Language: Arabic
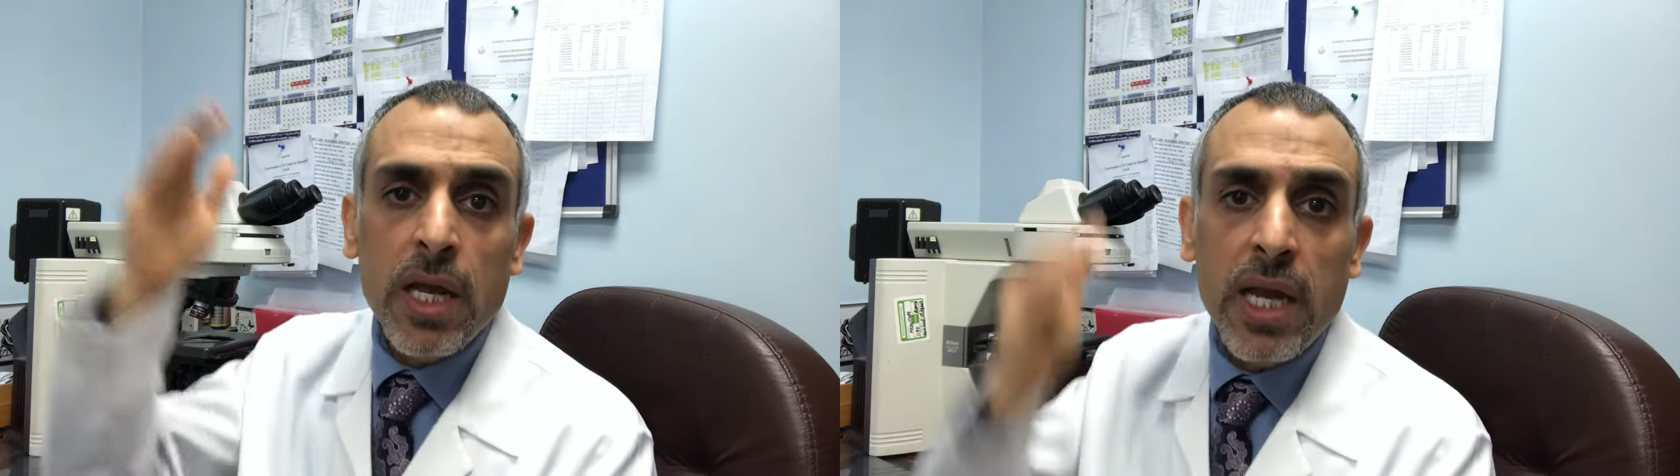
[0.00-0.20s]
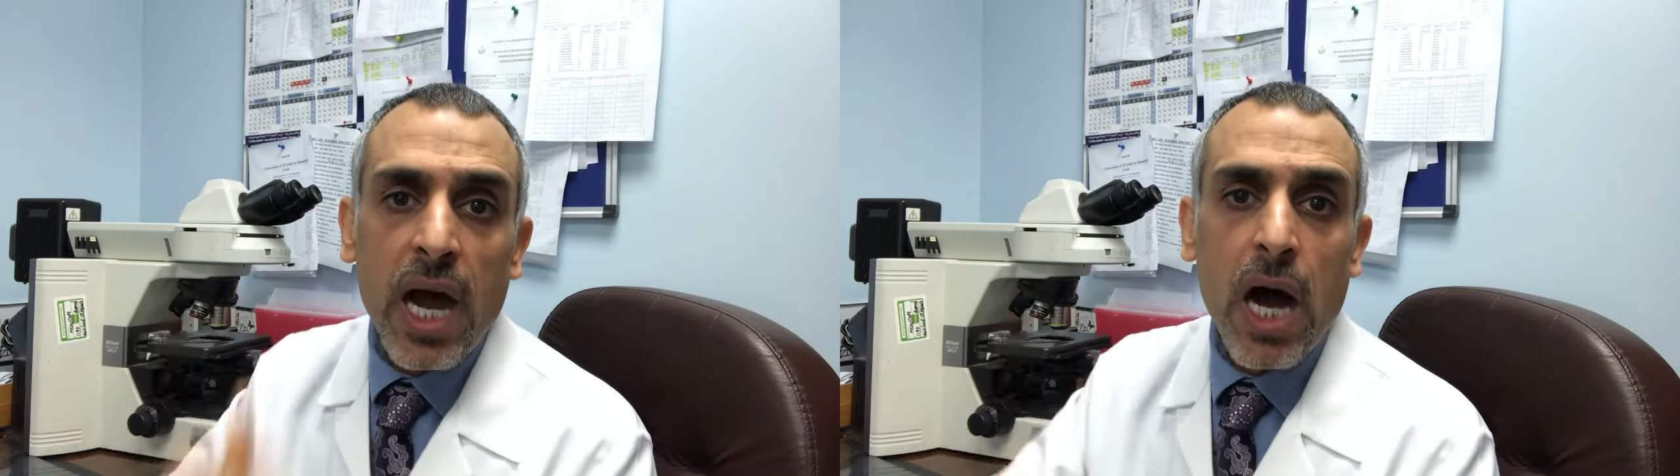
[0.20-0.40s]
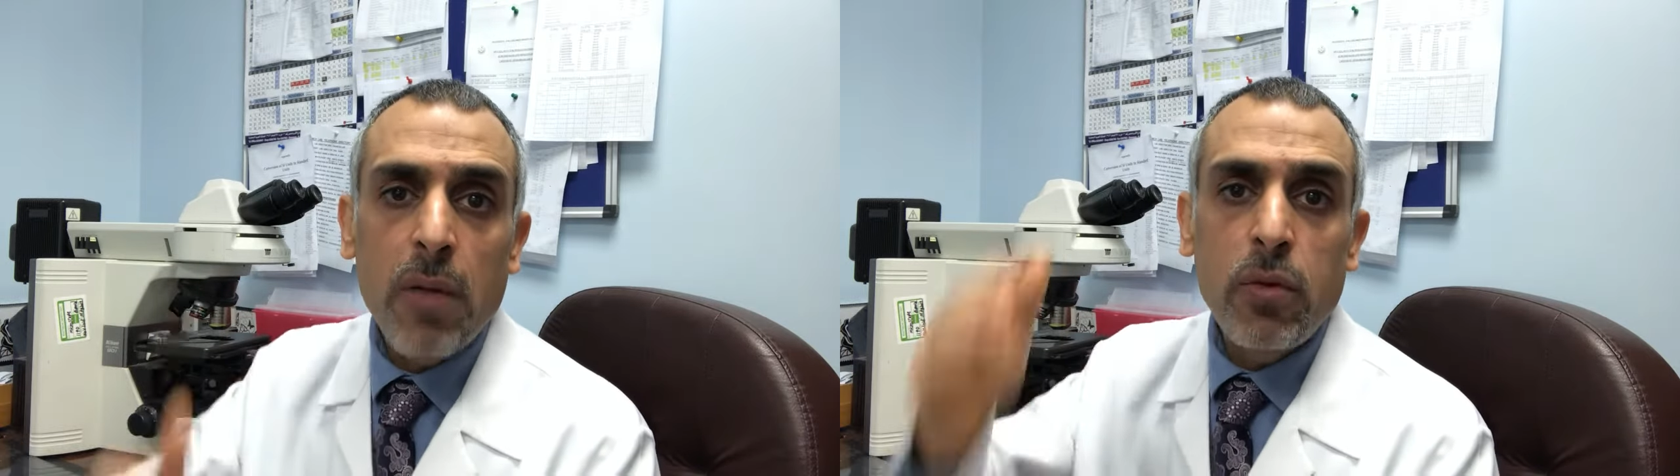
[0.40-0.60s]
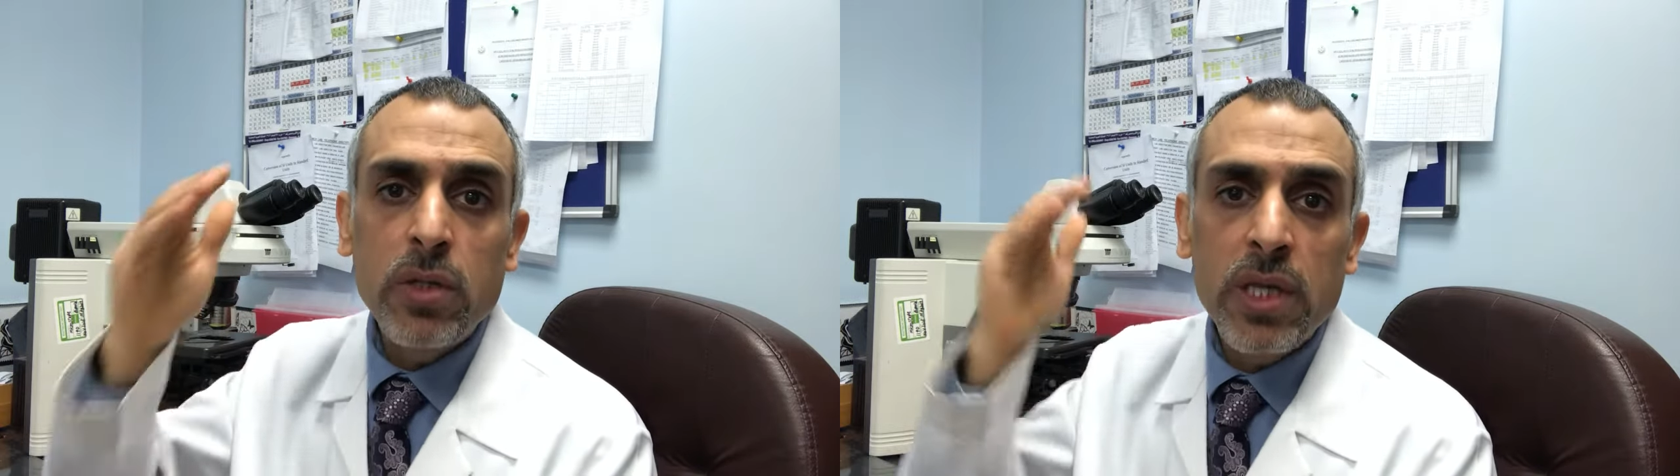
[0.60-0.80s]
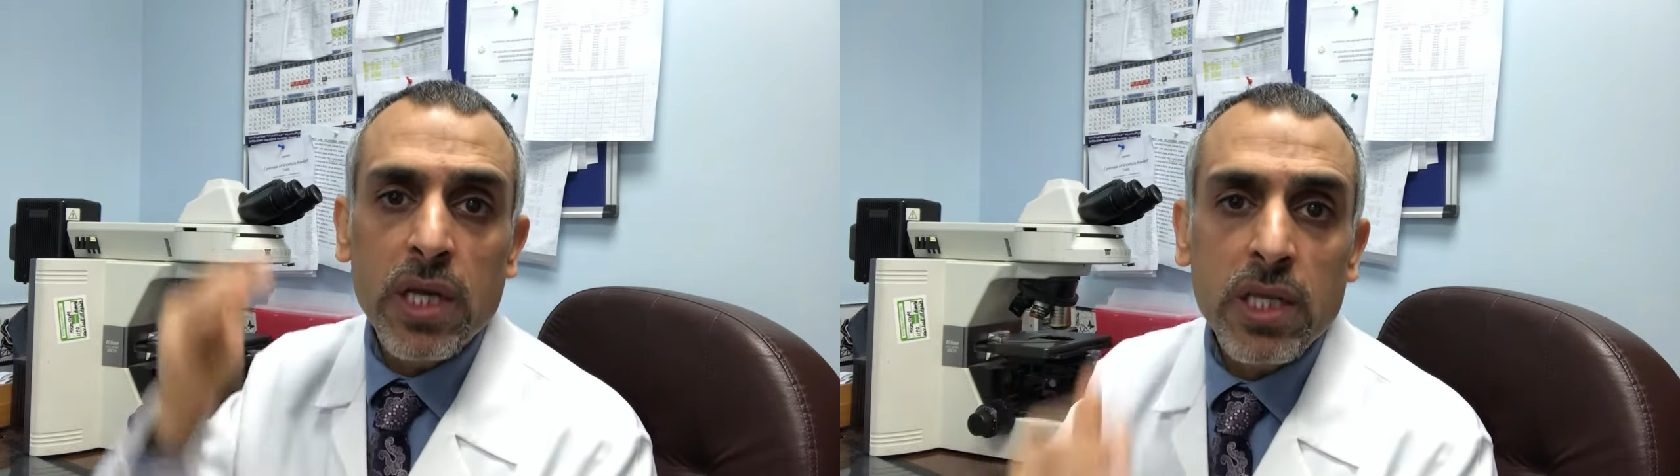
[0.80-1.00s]

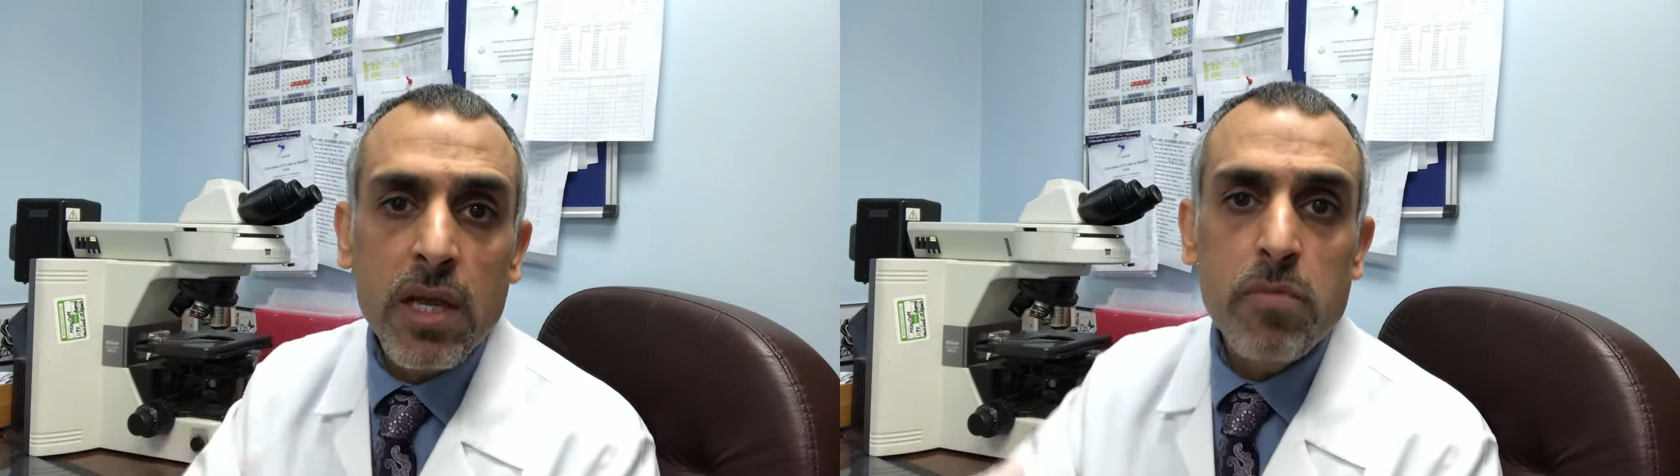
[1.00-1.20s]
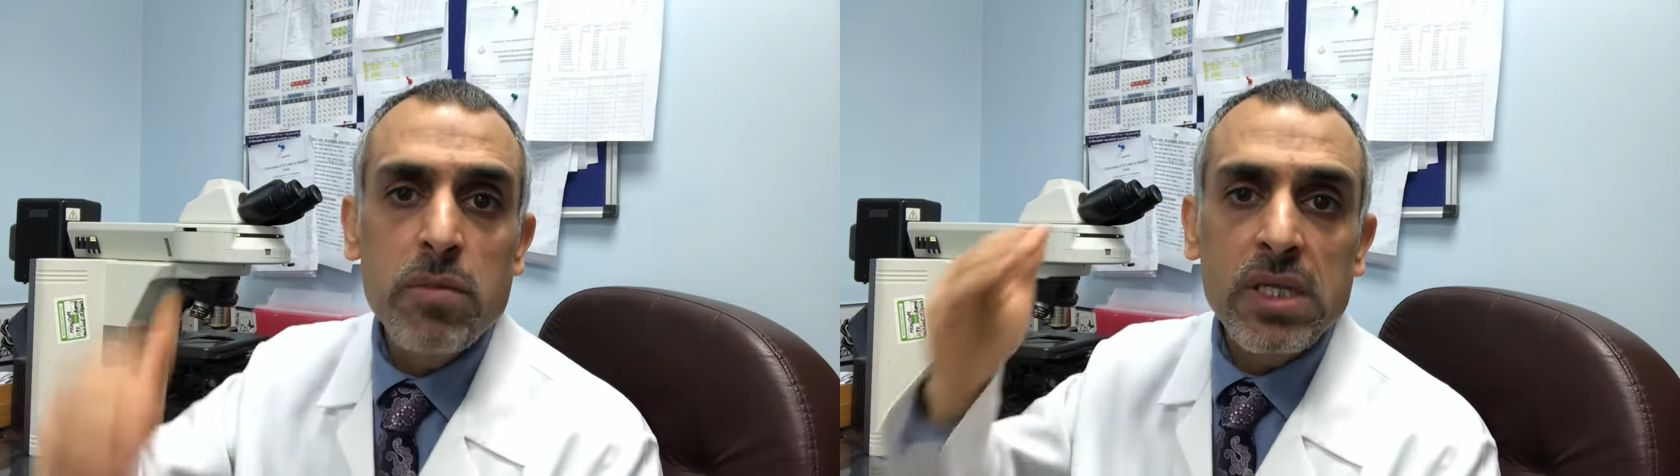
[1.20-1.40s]
لابد يتم